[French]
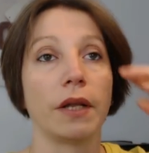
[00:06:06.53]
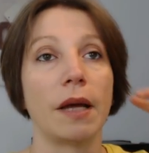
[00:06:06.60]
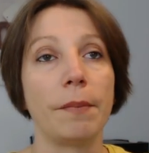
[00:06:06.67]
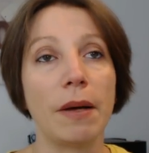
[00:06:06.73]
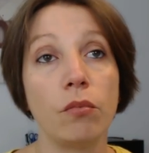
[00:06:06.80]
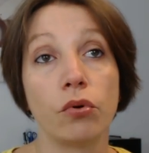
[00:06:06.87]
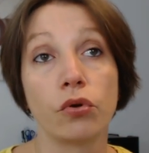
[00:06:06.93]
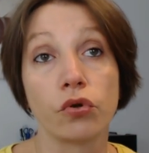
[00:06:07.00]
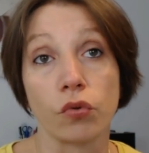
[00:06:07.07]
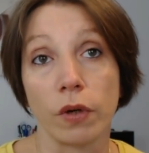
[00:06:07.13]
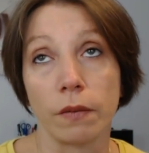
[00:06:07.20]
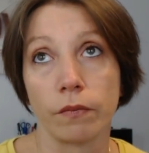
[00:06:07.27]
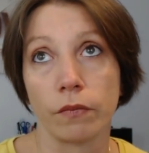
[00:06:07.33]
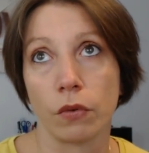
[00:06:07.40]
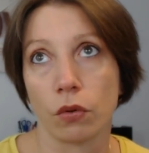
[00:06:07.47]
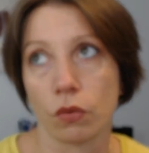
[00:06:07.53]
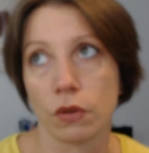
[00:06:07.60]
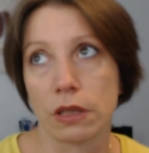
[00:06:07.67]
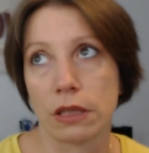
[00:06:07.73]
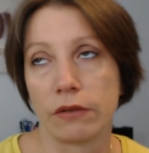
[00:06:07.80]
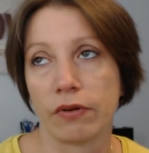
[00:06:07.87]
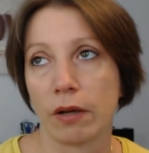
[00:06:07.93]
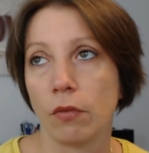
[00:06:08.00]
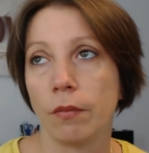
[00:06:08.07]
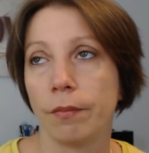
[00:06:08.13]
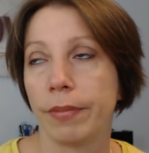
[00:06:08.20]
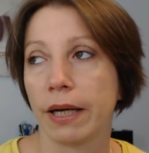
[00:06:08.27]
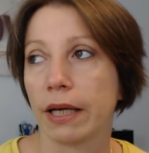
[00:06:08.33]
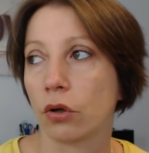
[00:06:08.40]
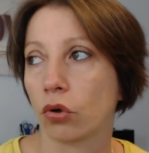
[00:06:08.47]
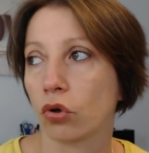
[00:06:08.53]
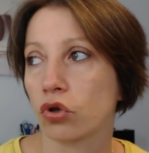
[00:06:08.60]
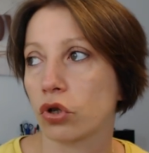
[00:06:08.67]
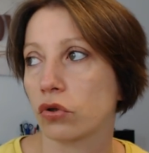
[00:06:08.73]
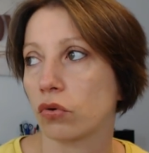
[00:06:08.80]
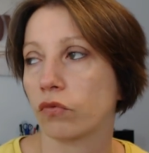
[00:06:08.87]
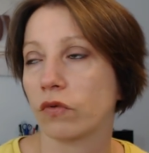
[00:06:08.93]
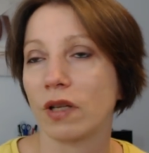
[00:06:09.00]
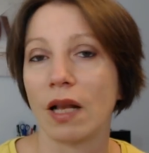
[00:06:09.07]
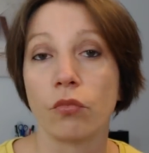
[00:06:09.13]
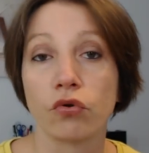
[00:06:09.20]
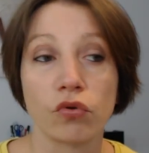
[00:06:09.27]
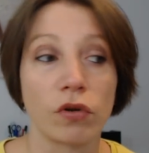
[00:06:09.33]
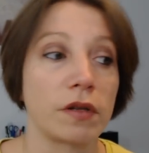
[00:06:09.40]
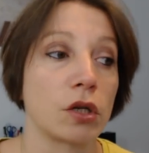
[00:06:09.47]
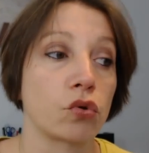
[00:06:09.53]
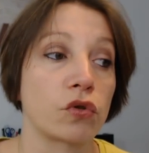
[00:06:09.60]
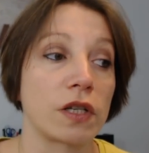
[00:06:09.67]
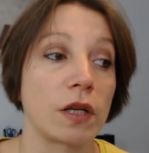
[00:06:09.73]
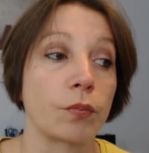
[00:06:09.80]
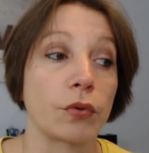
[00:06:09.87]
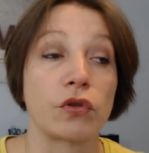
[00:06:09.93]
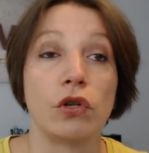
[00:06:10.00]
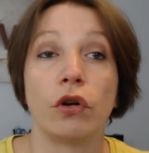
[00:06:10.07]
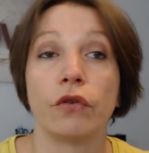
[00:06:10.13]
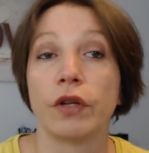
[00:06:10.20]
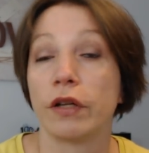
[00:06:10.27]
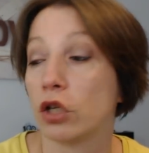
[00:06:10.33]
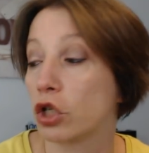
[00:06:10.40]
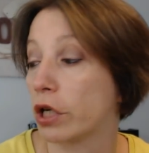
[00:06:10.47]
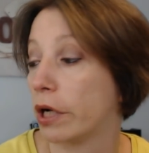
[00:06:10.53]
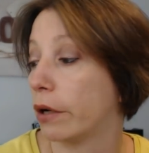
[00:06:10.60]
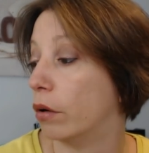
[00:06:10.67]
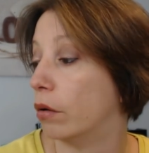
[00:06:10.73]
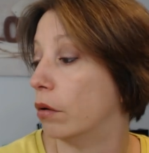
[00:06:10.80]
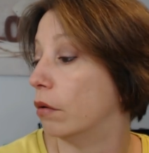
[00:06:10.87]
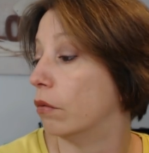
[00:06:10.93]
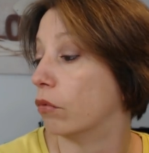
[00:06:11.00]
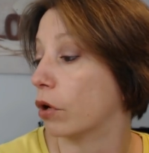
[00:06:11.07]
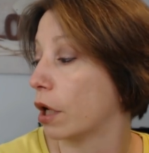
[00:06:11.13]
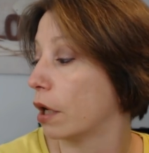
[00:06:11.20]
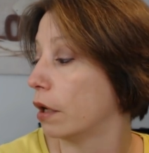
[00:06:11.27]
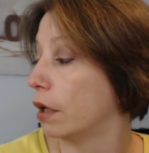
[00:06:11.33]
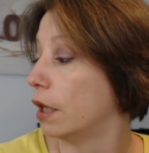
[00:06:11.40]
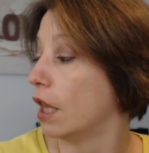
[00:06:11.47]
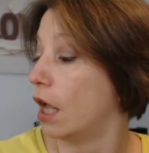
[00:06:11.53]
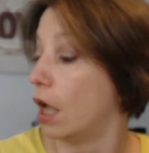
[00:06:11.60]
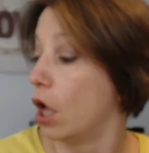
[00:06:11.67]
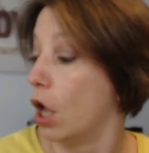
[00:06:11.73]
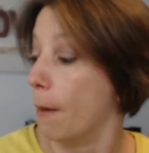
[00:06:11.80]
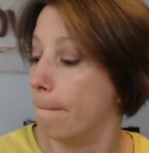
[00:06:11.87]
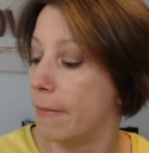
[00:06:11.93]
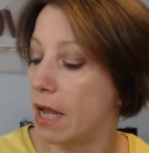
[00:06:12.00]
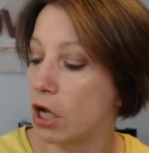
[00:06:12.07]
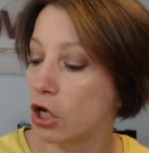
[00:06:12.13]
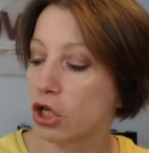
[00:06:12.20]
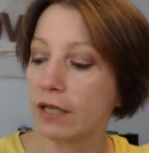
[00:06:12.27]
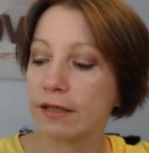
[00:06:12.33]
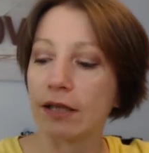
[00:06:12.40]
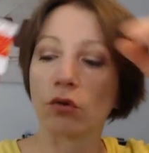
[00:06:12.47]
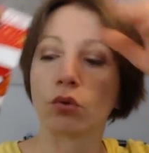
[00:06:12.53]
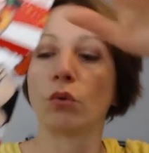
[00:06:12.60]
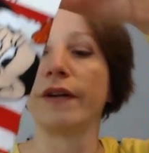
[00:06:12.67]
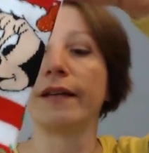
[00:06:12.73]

il n'en a pas besoin, euh, c'est vraiment pas quelque chose dont il a besoin des chaussettes, parce qu'il en a déjà, voilà. Mais je les ai